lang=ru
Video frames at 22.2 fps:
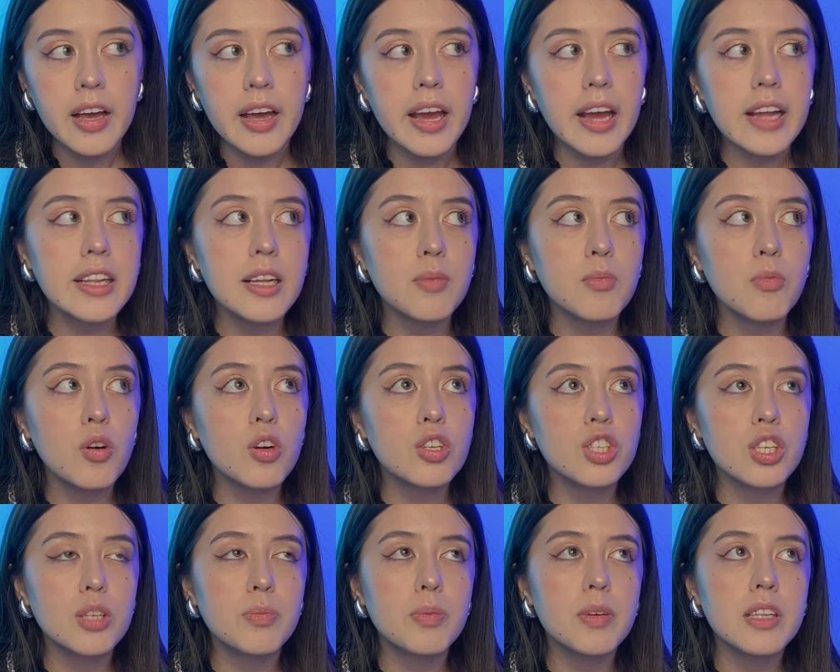Это
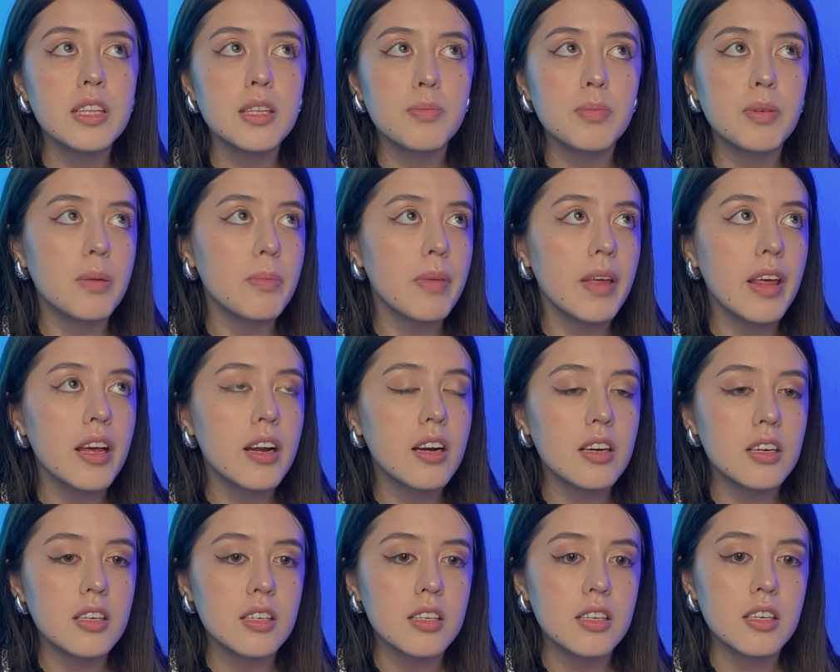может быть, например,
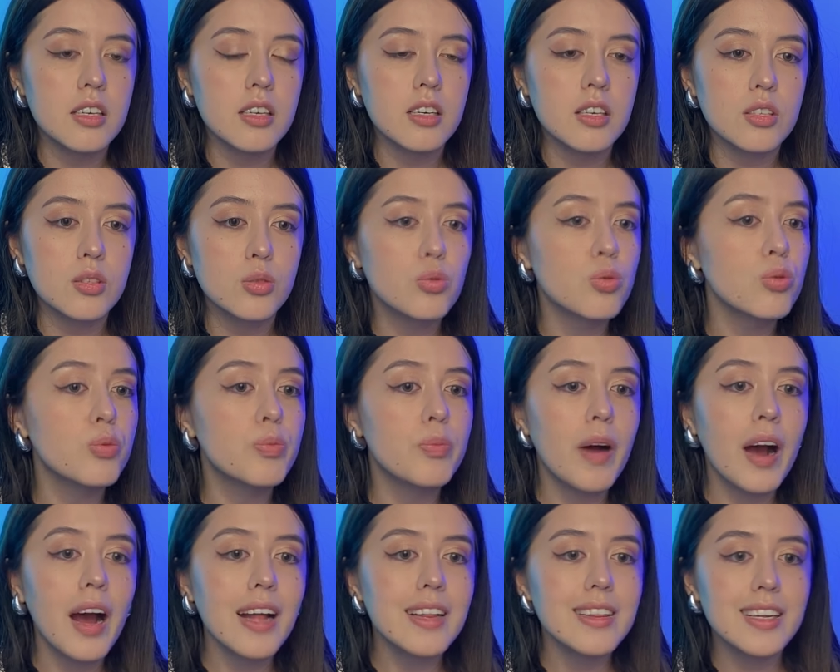э,
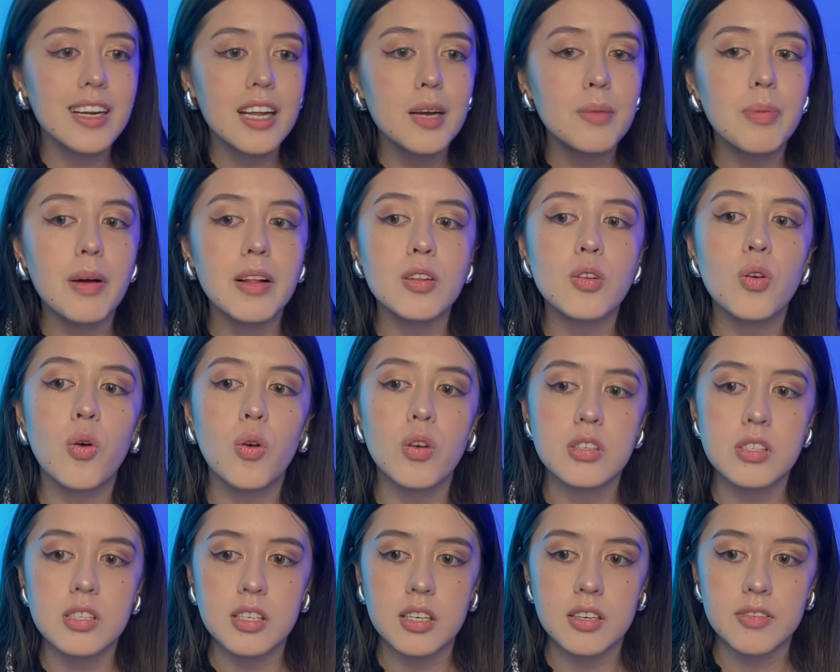судьба Андрея
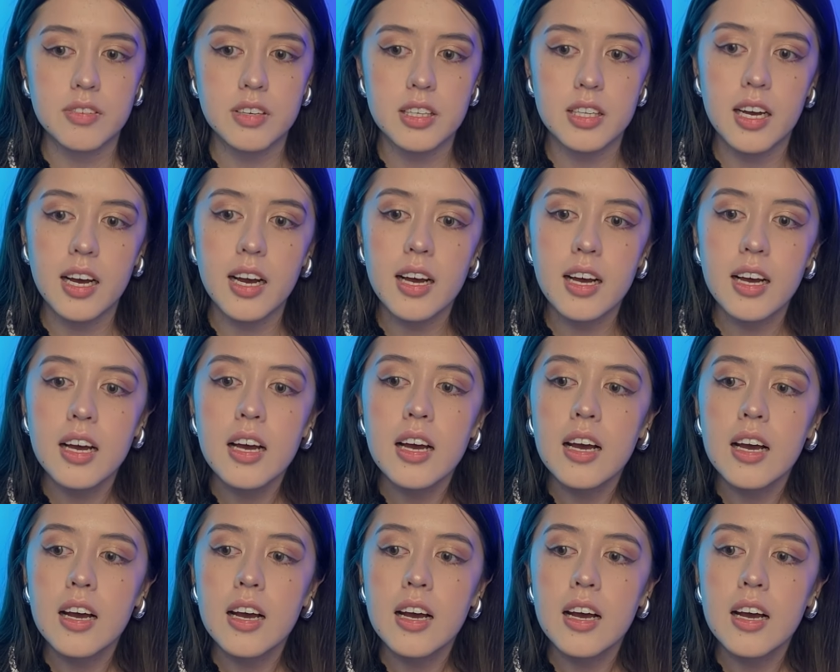Балконского, да,